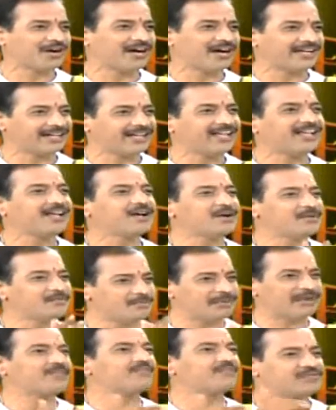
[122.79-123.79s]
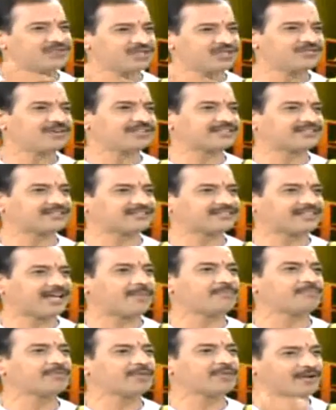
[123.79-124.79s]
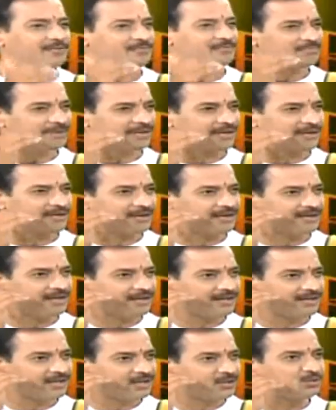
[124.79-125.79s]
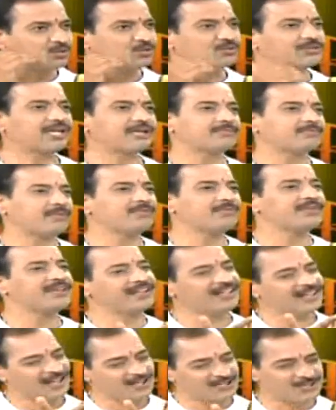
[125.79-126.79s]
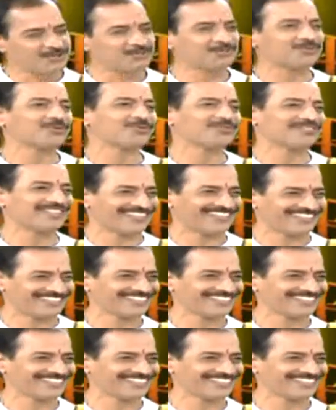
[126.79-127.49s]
అనే మనం విశ్వసిస్తాం మన హిందూ ధర్మం ఇలా చెబుతుంది